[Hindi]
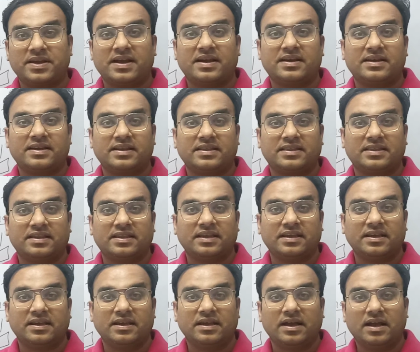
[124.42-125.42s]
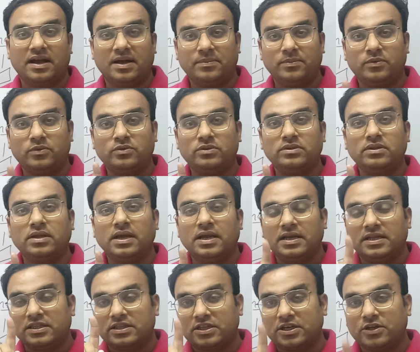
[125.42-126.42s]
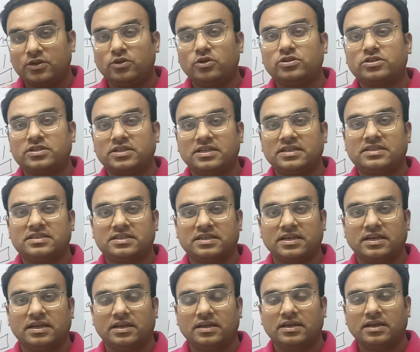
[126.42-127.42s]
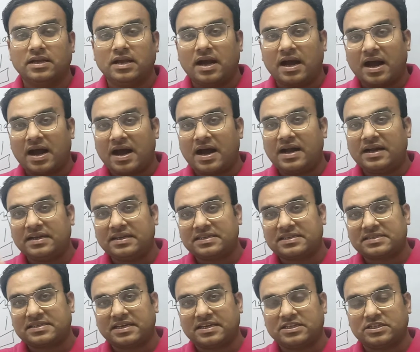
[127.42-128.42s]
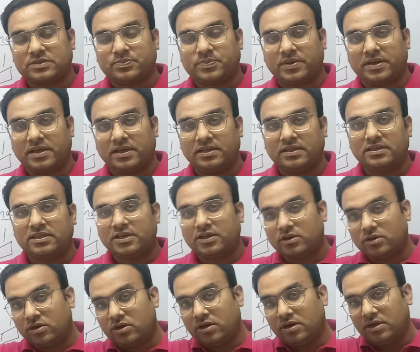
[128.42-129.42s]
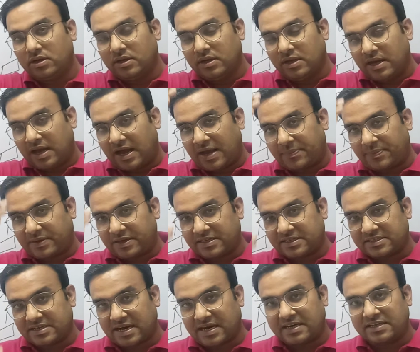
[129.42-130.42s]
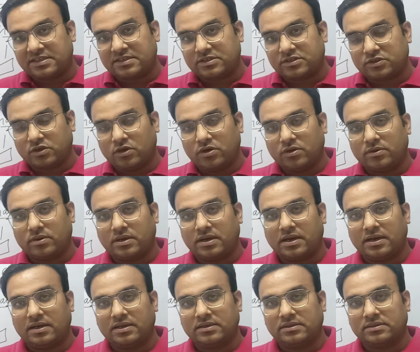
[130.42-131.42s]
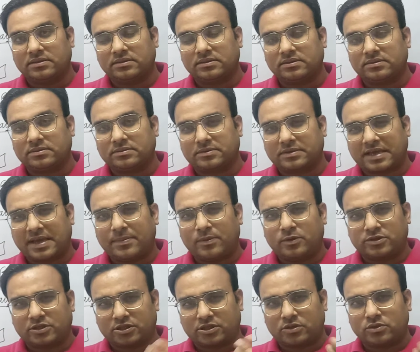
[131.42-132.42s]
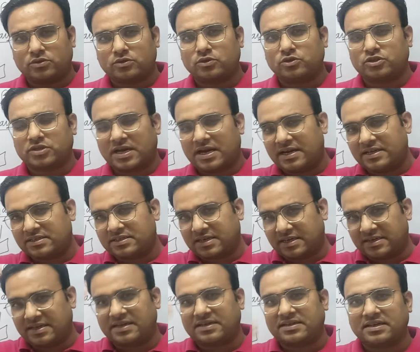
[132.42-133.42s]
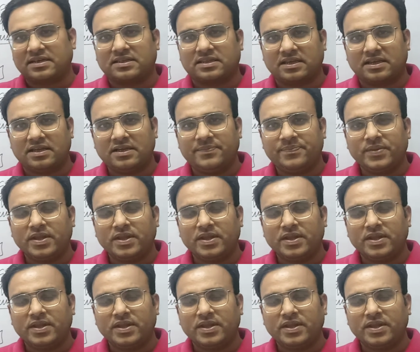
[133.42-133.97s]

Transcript: क्या करते थे हम उन तीनों चीज़ से आर डिस्टेंस पे तीनों आपके चार्ज जो आ, क्या बोल सकते हैं उसको चार्ज कंडक्टर थे